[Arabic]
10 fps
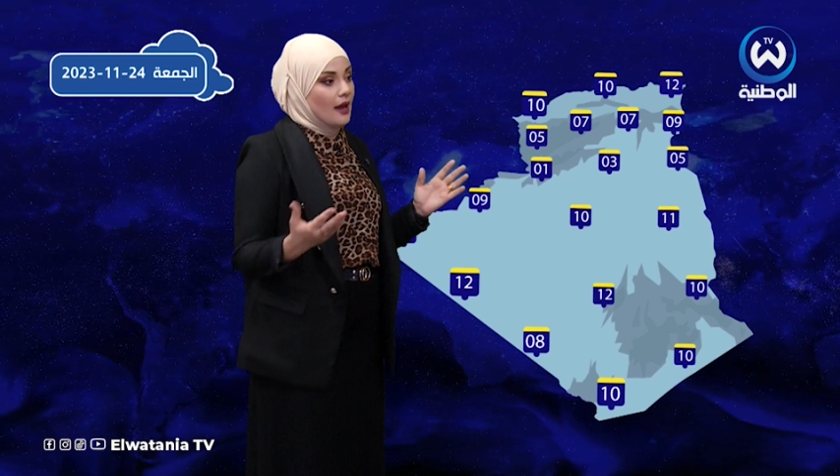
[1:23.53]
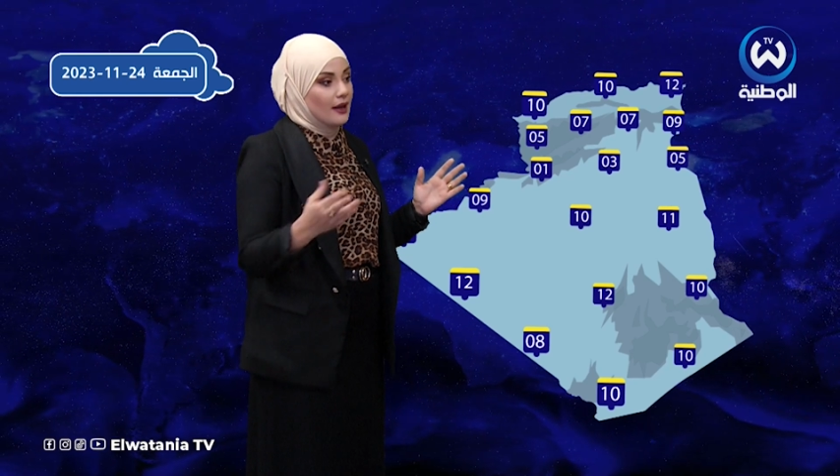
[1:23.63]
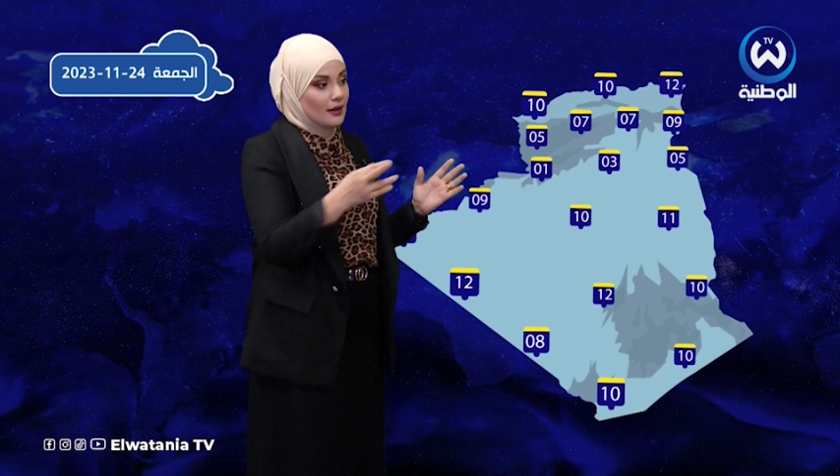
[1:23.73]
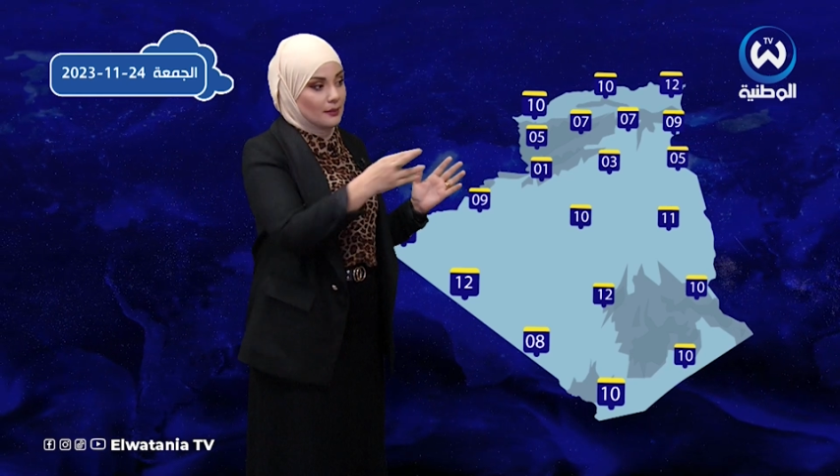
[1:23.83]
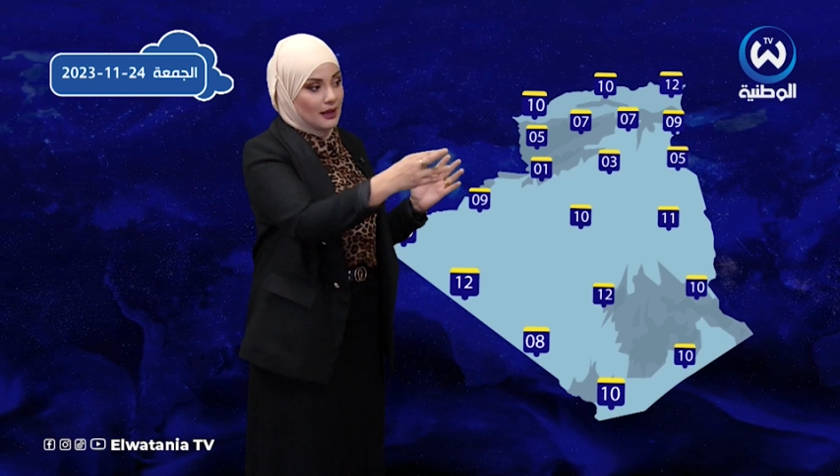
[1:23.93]

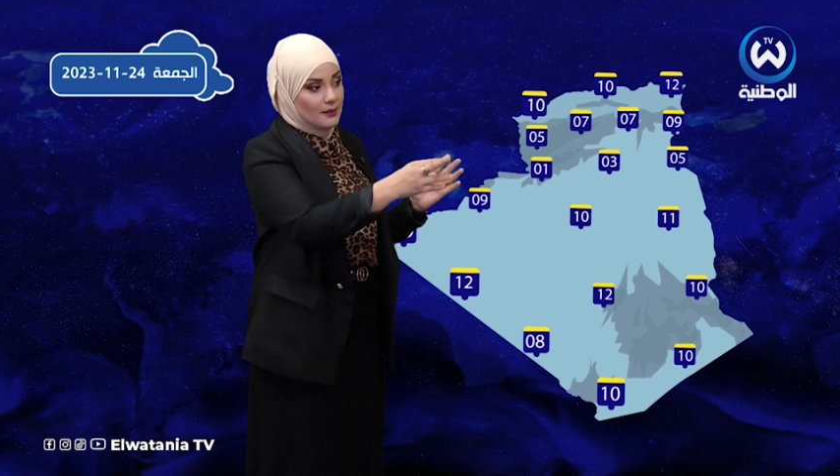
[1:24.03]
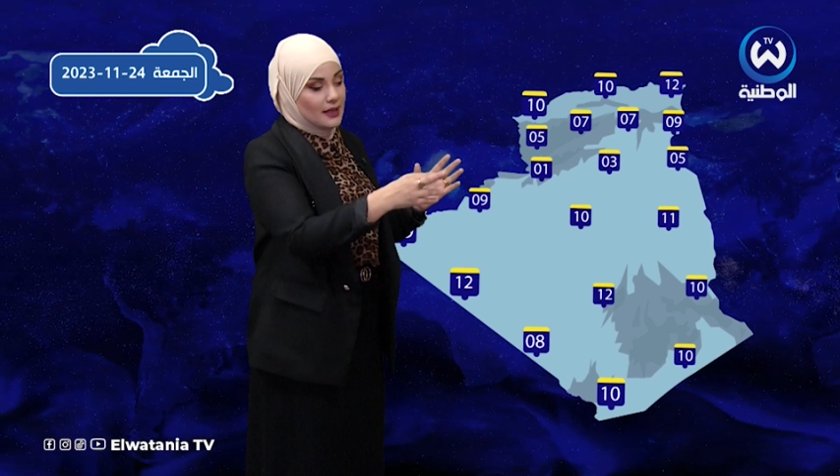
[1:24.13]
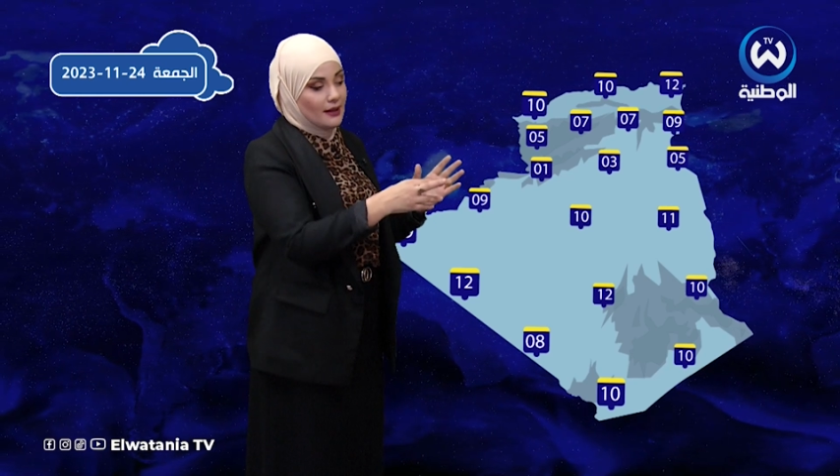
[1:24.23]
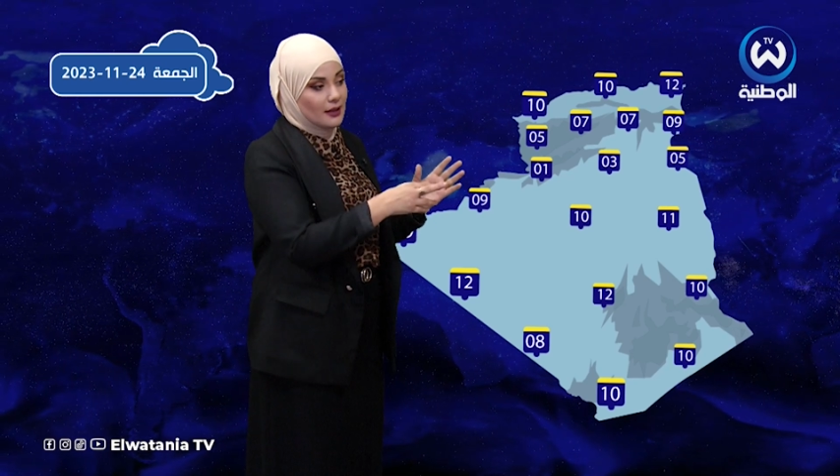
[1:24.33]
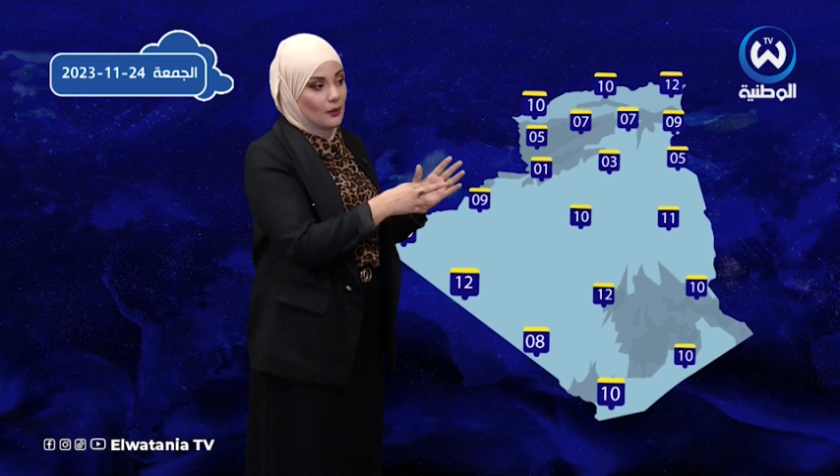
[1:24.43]
اذا من
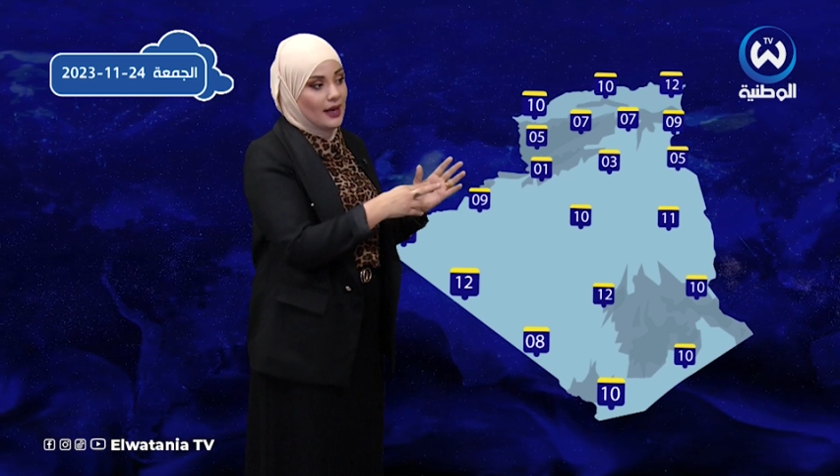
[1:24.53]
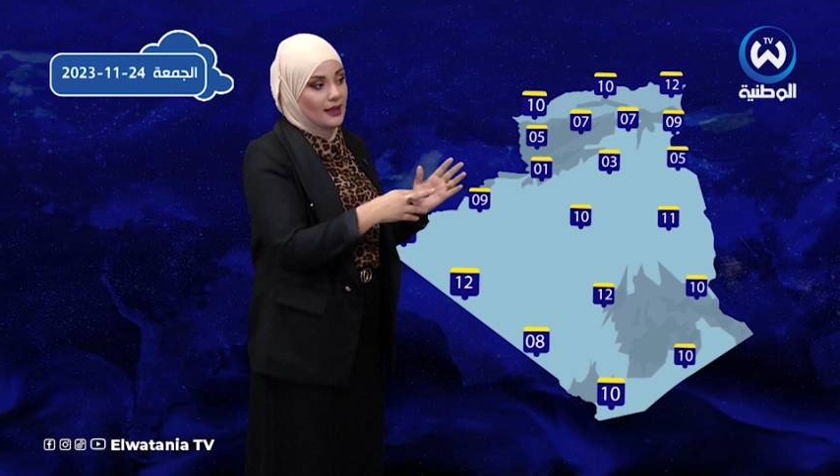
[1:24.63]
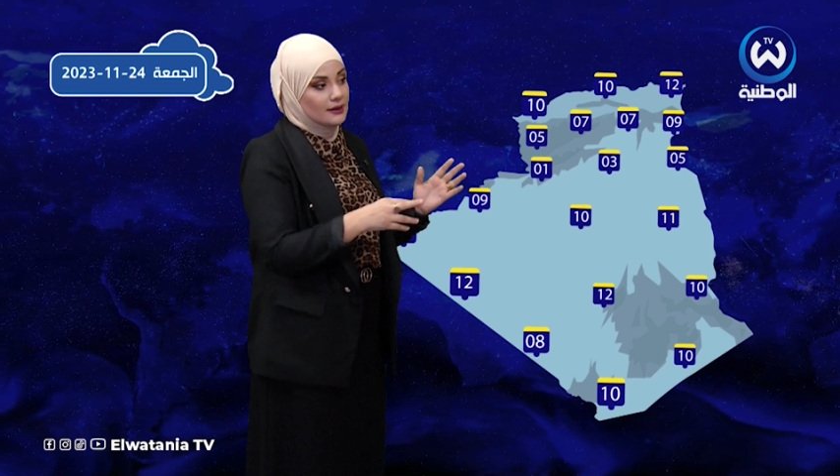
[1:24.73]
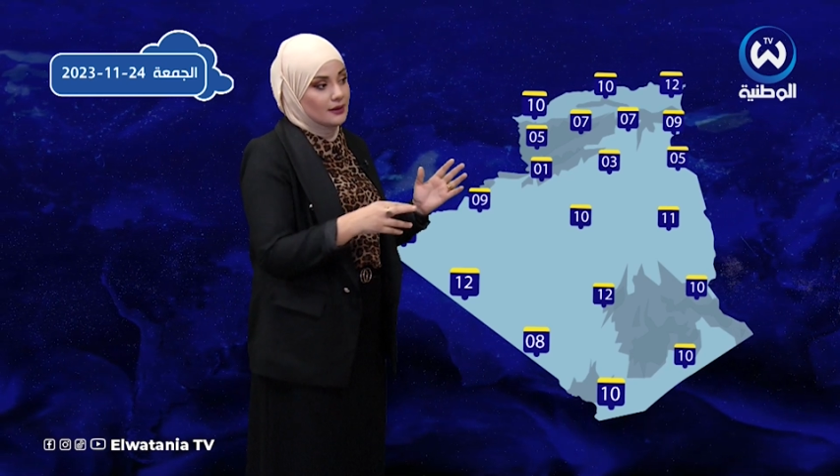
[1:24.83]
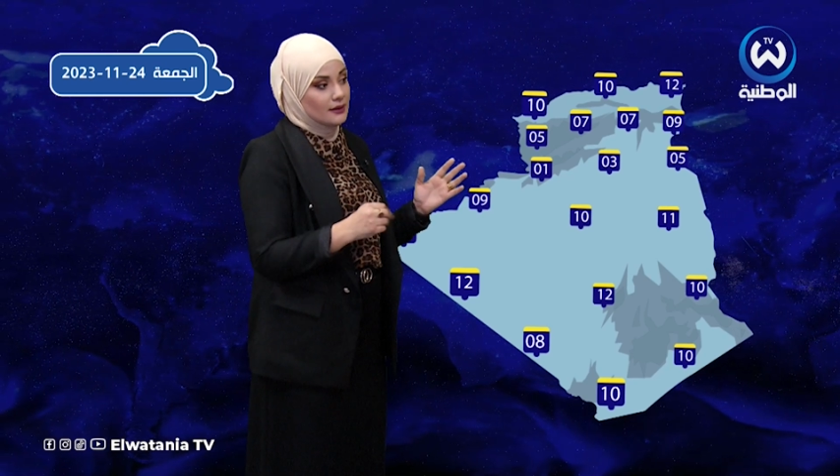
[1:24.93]
حتى
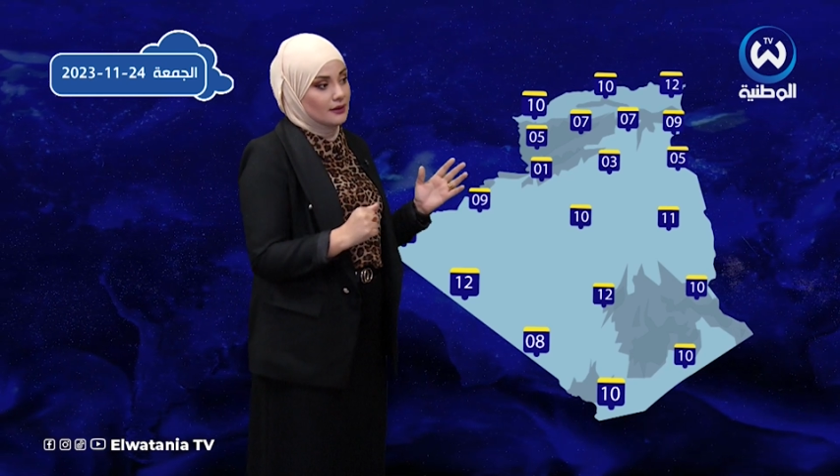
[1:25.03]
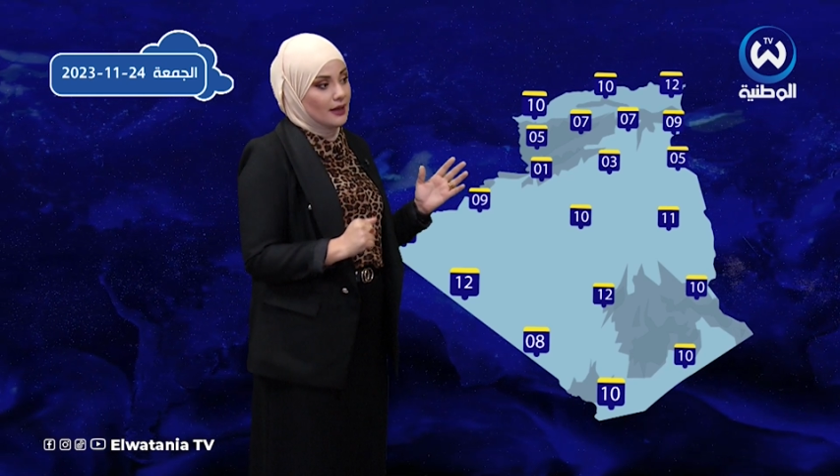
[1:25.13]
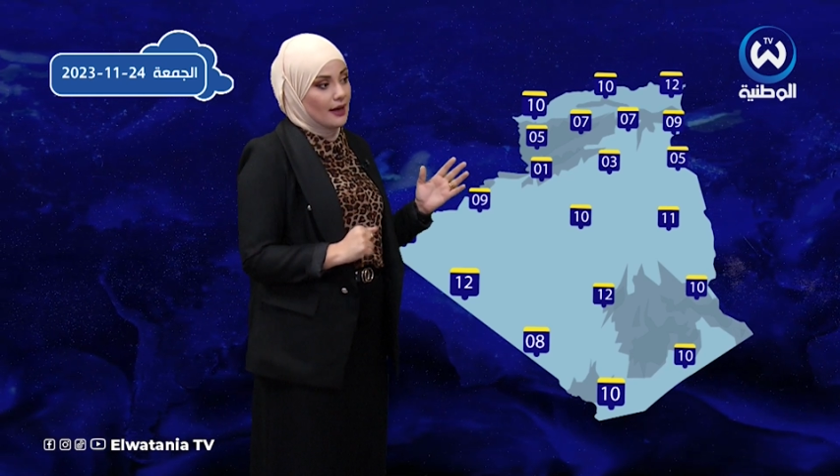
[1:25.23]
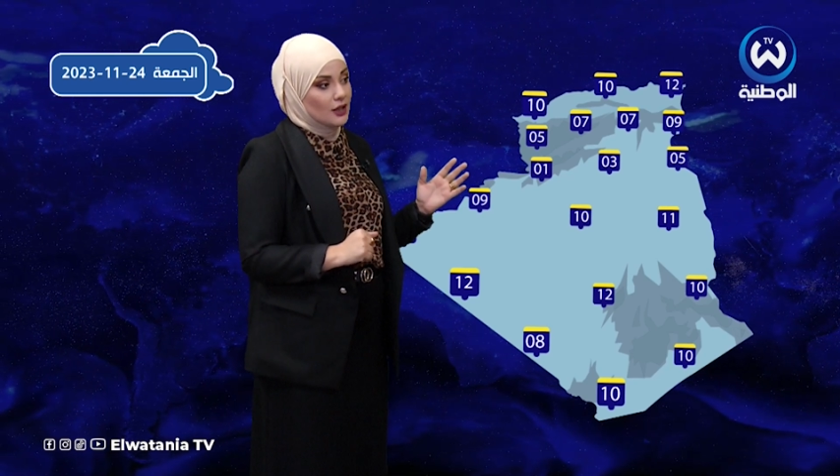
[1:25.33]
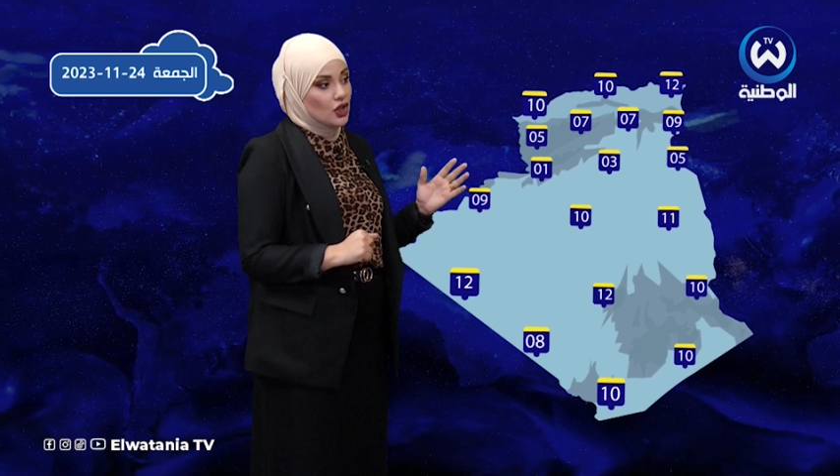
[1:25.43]
الواحد آه،
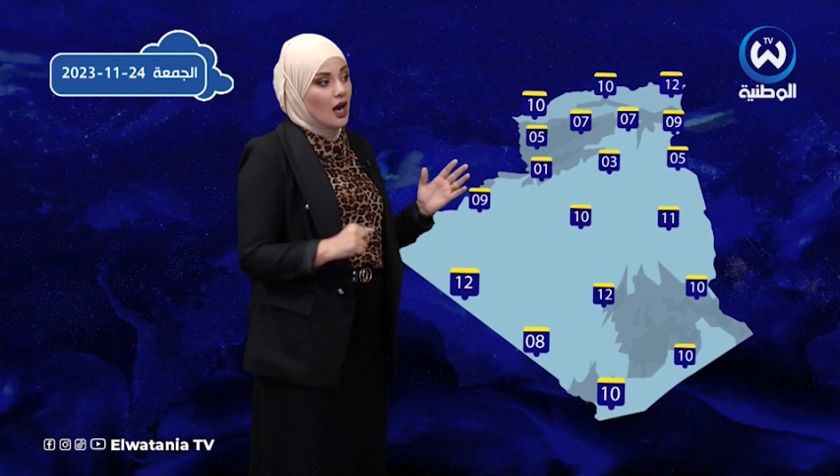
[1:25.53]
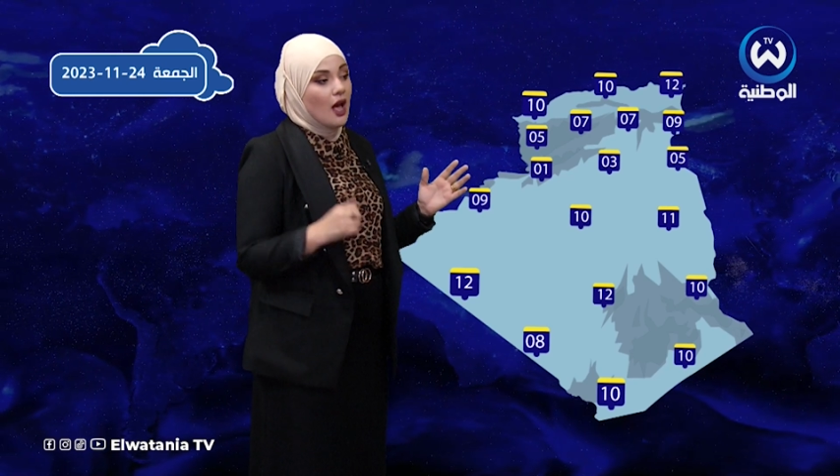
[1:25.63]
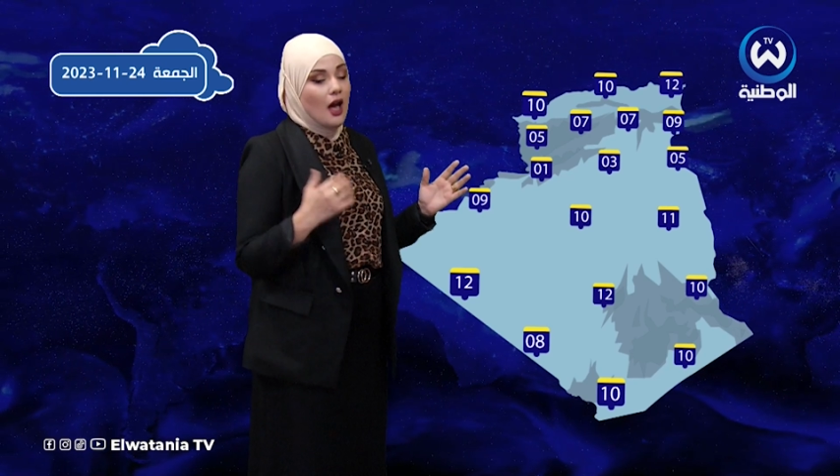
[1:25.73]
درجة